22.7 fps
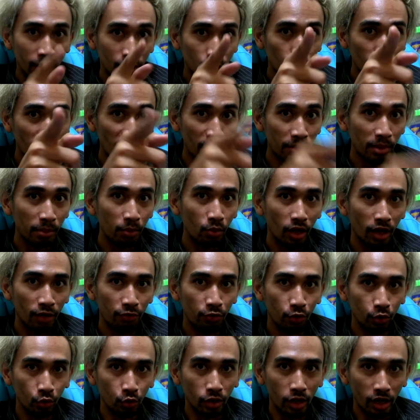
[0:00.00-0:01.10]
Sudah memulai
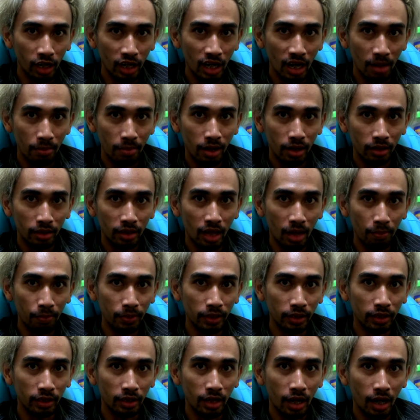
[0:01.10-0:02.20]
foto dari lama
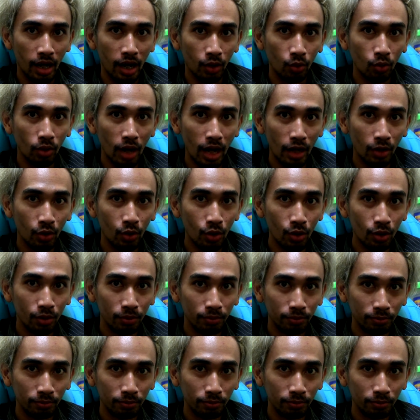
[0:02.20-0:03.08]
tapi tidak laku-laku?